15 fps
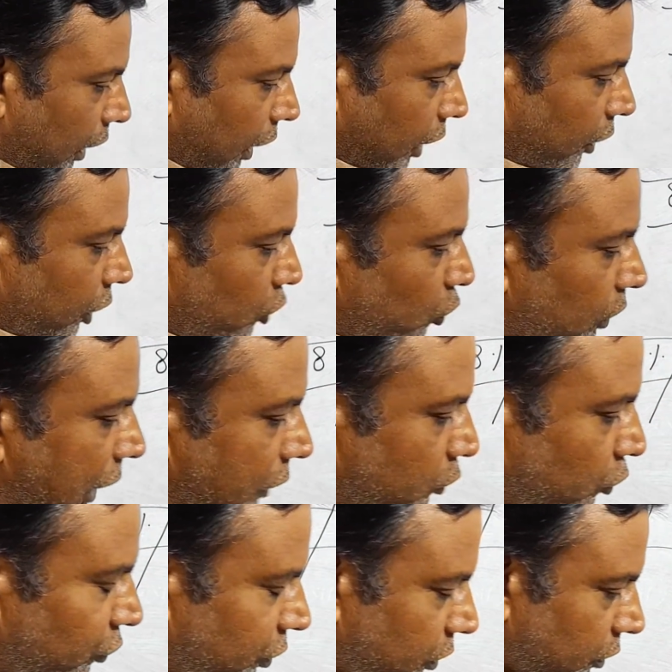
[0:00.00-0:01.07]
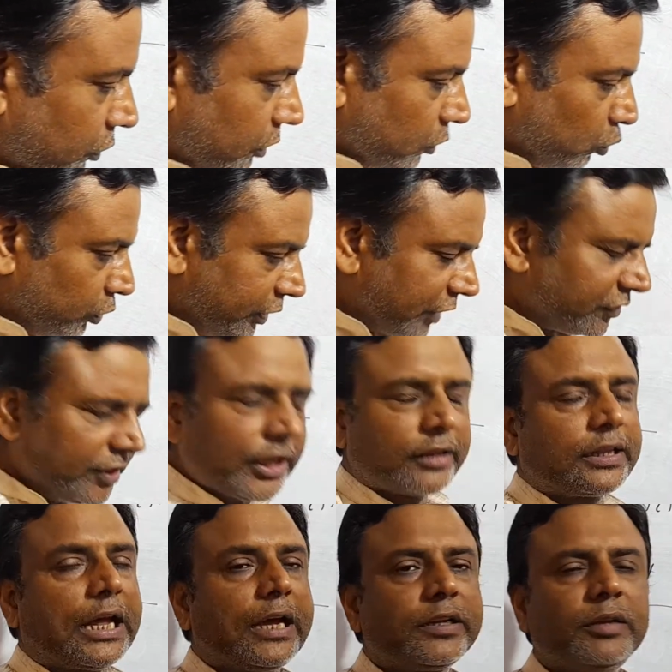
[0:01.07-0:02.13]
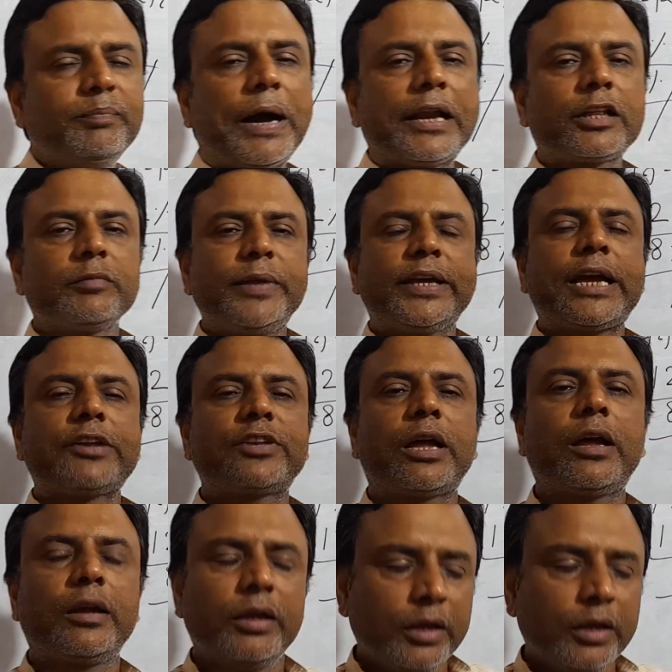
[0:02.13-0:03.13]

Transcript: अंग्रेजों का जो उद्देश्य यह था कि भारत में एक ऐसा